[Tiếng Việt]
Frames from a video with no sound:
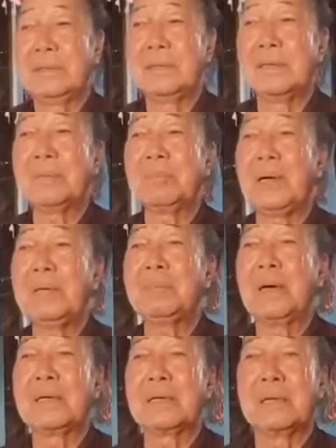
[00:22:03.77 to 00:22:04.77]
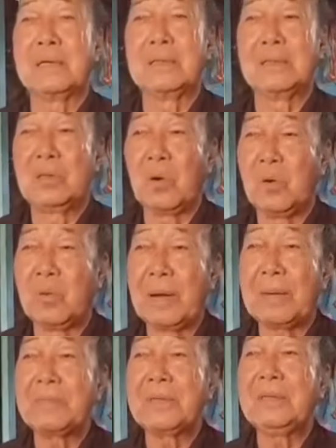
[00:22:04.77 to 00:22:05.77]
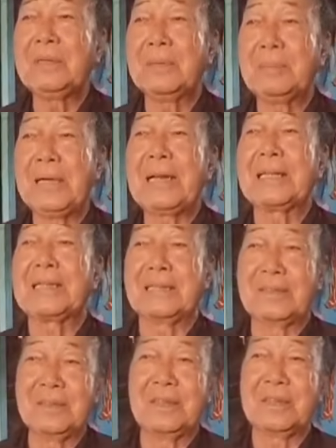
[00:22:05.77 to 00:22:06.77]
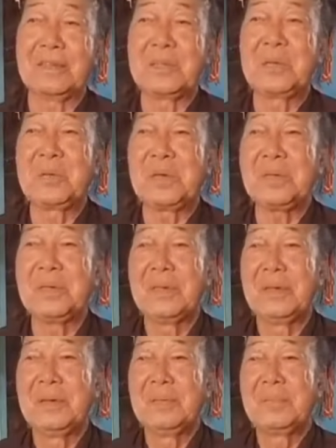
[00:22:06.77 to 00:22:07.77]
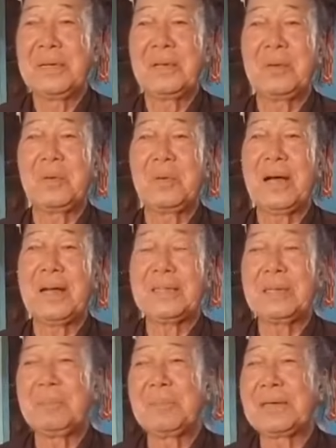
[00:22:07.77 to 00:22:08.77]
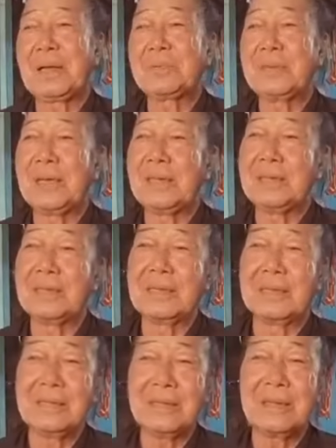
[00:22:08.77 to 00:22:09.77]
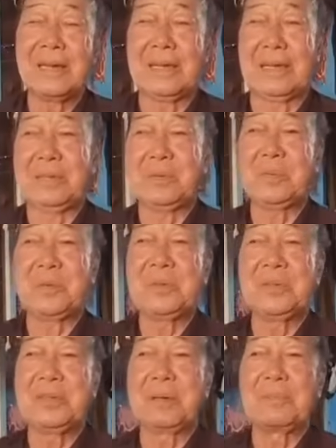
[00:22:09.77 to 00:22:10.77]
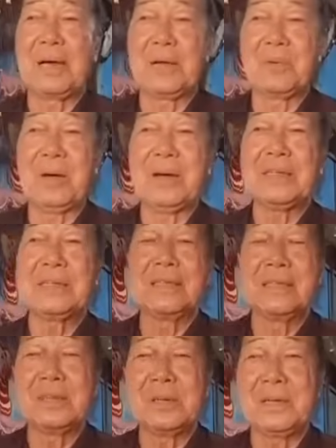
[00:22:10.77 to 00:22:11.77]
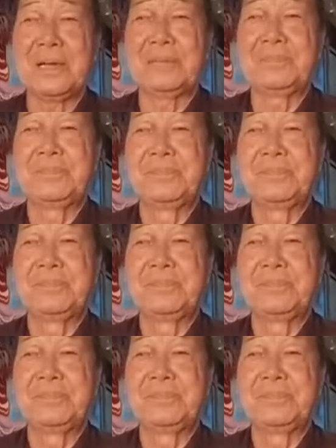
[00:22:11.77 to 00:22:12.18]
được mới mừng cười vô pháp tướng đó mới là thiệt tướng siêu sức bây giờ cô bác anh chị em mình đọc về từ ngữ rồi đó chúng tôi nó trình bày qua cái từ ngữ thôi à